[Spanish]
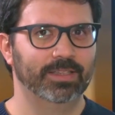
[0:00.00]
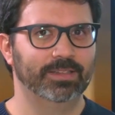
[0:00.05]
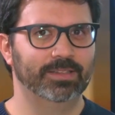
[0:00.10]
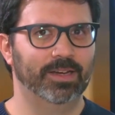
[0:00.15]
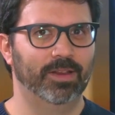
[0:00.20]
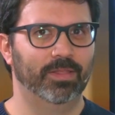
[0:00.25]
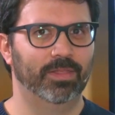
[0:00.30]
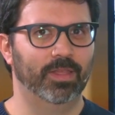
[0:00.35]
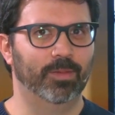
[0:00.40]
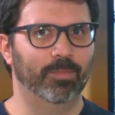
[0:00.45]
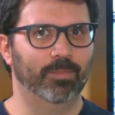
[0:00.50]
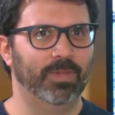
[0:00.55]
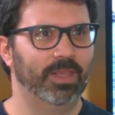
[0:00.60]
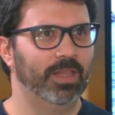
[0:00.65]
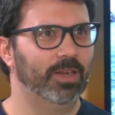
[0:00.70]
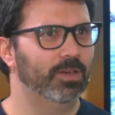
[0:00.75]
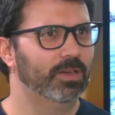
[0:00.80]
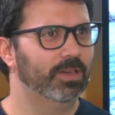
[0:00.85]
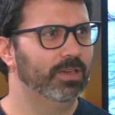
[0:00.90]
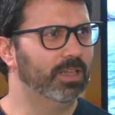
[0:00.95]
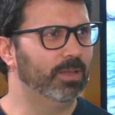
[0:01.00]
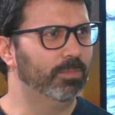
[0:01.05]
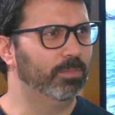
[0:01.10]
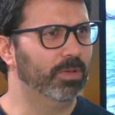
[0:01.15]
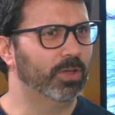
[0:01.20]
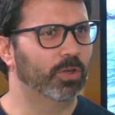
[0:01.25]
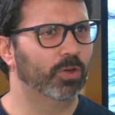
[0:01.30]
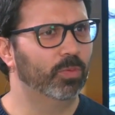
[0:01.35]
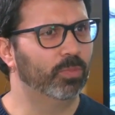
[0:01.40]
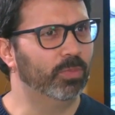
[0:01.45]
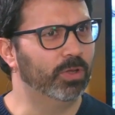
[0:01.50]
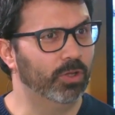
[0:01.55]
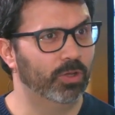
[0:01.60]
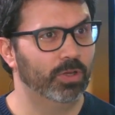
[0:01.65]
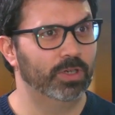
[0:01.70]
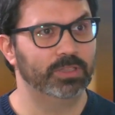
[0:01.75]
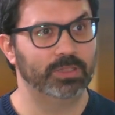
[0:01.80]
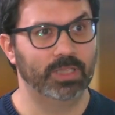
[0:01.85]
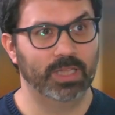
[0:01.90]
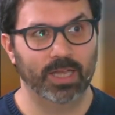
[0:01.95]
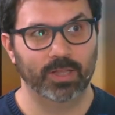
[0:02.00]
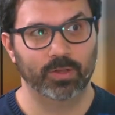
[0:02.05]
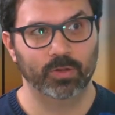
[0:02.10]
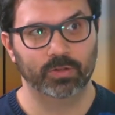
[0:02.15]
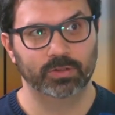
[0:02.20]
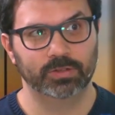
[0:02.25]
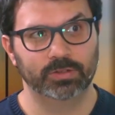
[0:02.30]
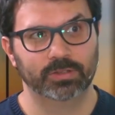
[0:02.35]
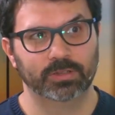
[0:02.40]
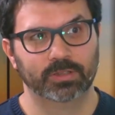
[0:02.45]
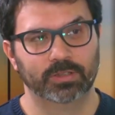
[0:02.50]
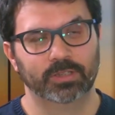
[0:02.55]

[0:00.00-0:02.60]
13.000 y pico millones de años.